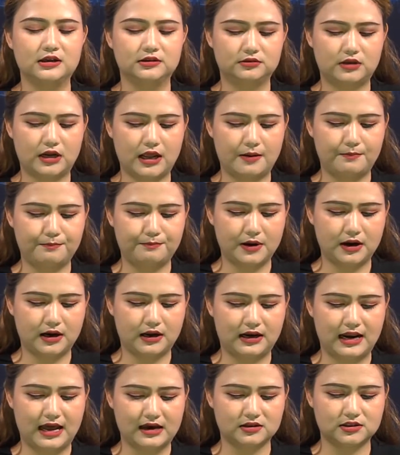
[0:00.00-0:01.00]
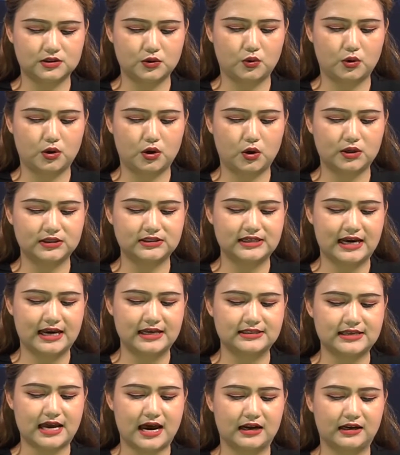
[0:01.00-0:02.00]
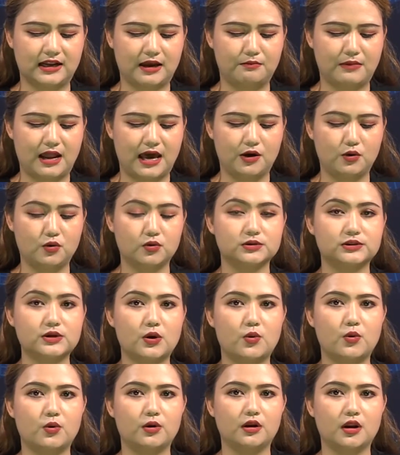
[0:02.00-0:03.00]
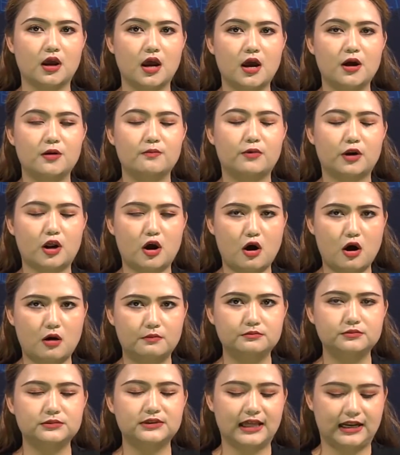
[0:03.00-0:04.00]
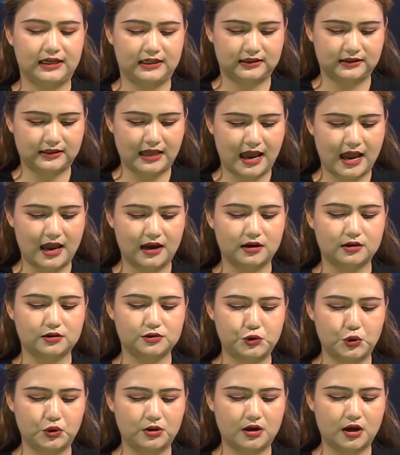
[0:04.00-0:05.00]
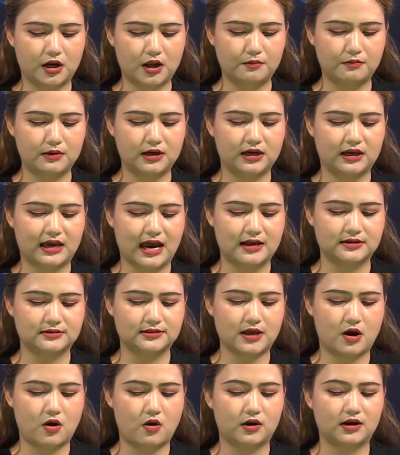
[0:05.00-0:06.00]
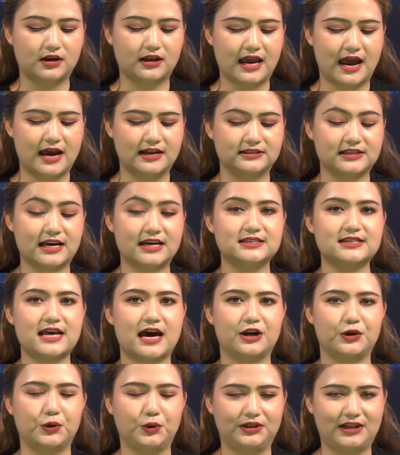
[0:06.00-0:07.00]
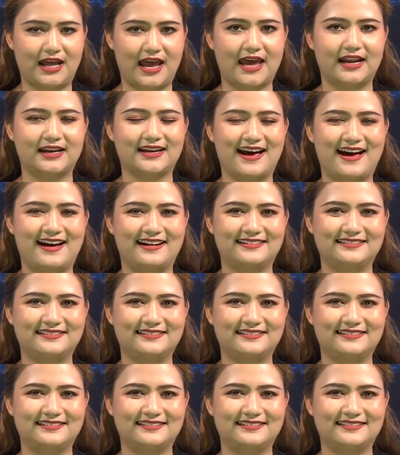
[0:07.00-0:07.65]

เตรียมเปิดหลักสูตรลดใช้สารทำลายโอโซน พร้อมติดตั้งชุดเครื่องมือการสอนการใช้สารทดแทนค่ะ